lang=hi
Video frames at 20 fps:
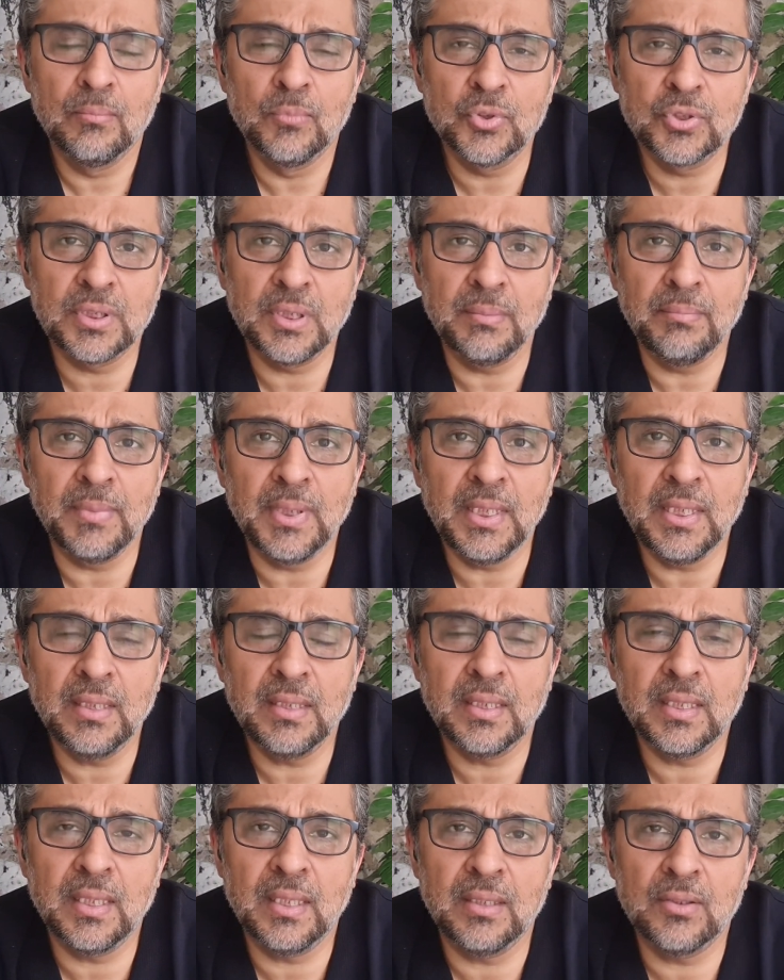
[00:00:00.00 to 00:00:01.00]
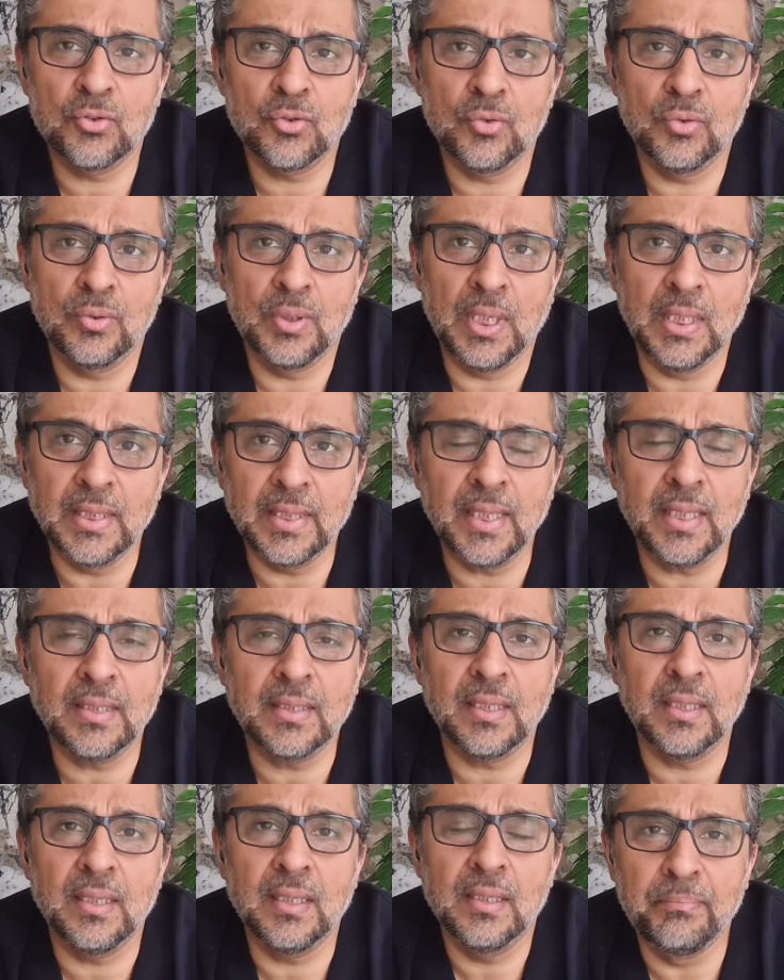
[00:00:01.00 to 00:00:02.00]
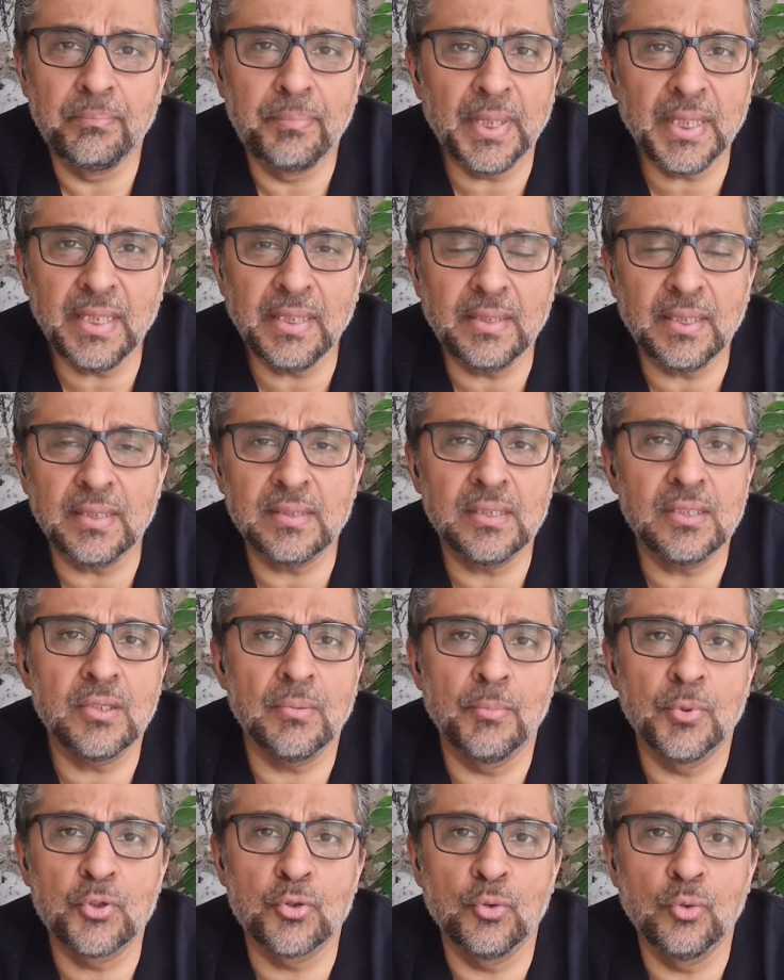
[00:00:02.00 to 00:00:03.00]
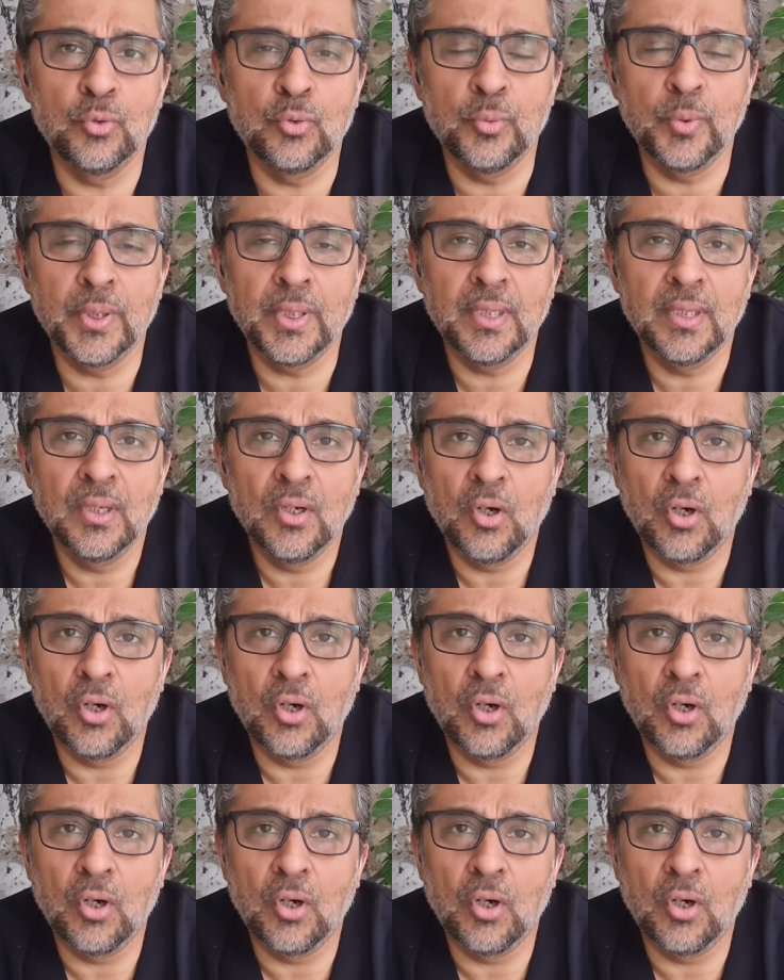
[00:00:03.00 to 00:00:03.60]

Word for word: मुस्लिम लीग के जो हल्के थे बड़ी तेजी से मशहूर हुए